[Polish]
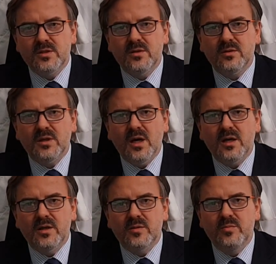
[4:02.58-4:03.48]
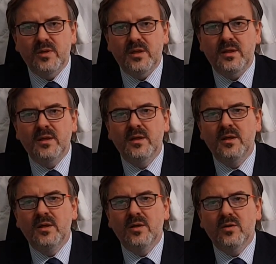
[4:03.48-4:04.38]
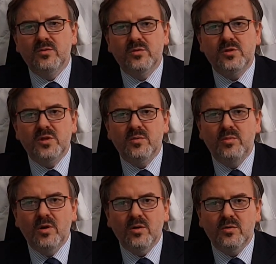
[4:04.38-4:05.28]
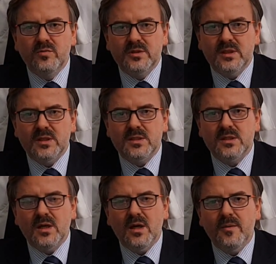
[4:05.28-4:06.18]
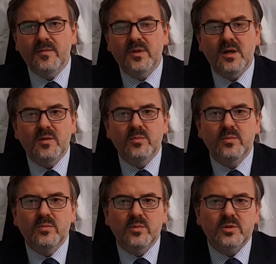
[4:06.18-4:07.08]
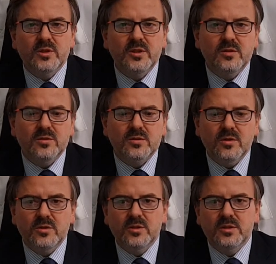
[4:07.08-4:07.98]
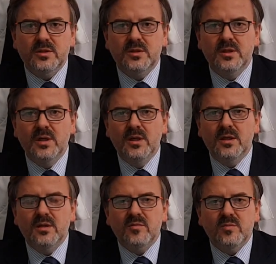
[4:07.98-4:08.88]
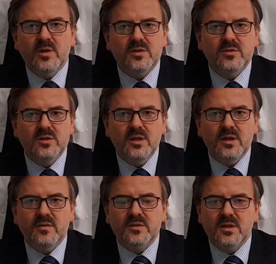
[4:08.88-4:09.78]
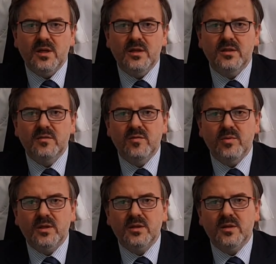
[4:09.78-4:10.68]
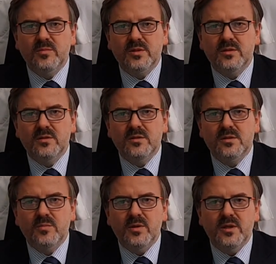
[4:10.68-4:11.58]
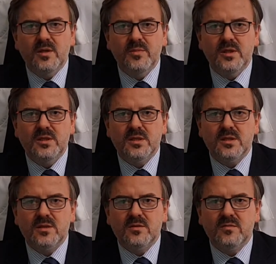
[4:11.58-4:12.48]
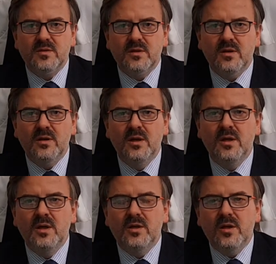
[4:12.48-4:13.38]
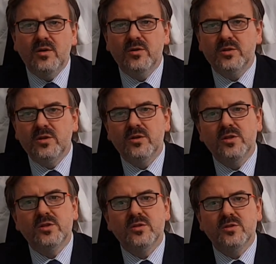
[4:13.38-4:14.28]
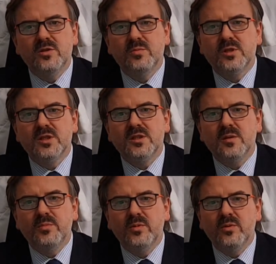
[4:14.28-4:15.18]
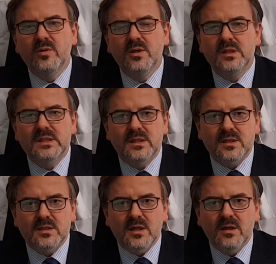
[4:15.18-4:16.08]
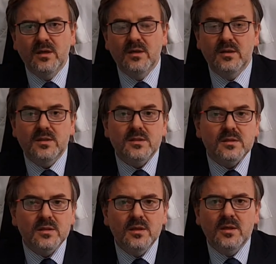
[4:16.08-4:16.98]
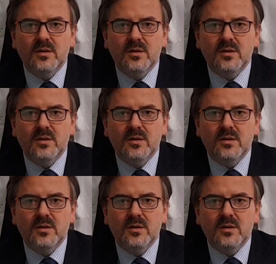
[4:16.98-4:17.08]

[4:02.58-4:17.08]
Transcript: się od arytmii, od różnych bloków serca, no ale może się to skończyć nawet bardzo źle w skrajnych wypadkach, może dojść do zapalenia mięśnia sercowego i konieczności przeszczepu serca. Więc